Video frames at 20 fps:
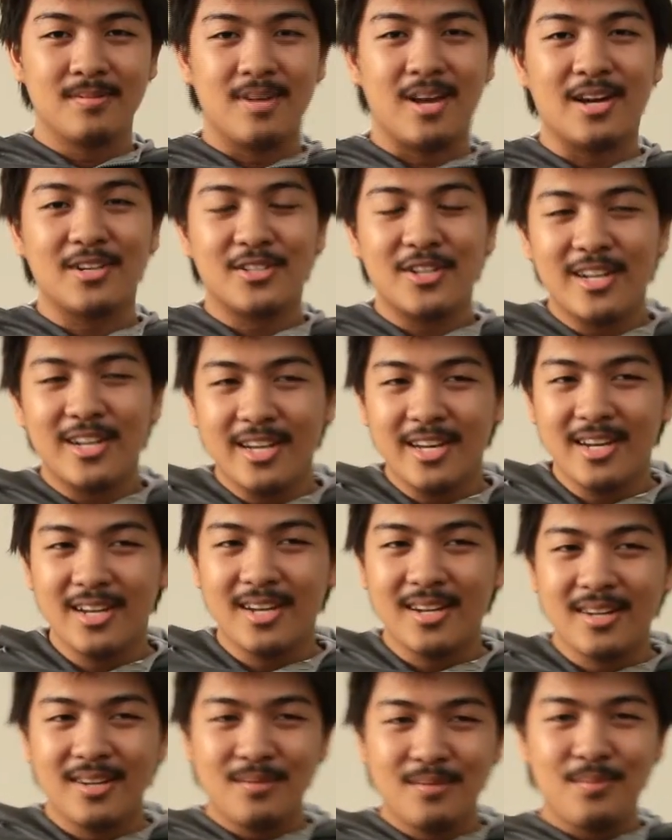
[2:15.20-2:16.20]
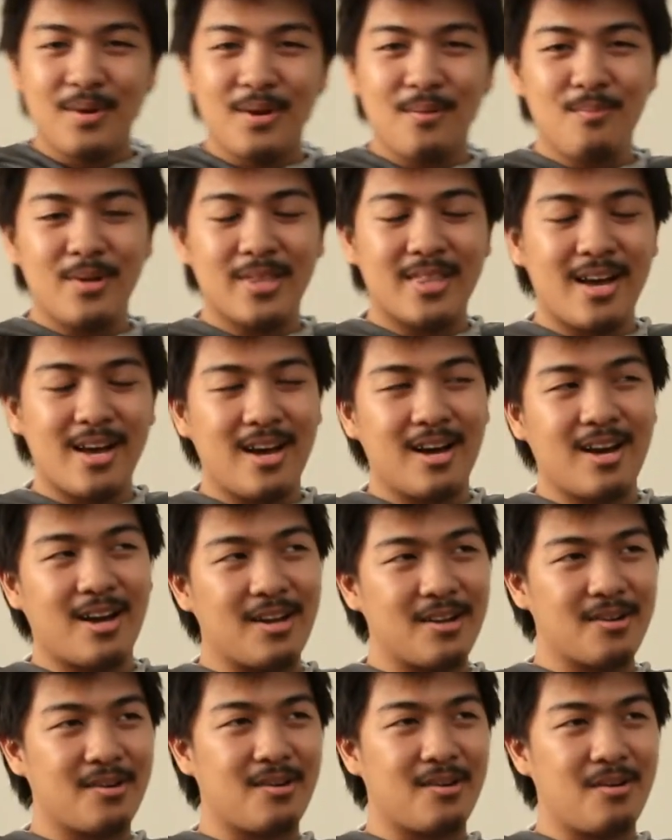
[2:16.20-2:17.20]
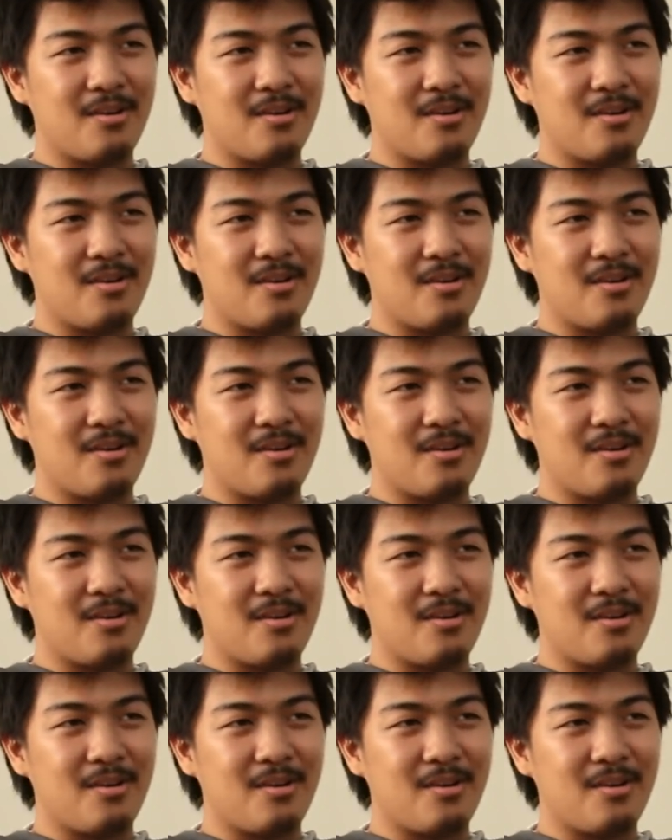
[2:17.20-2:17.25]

Actually, may imbitahan kayo.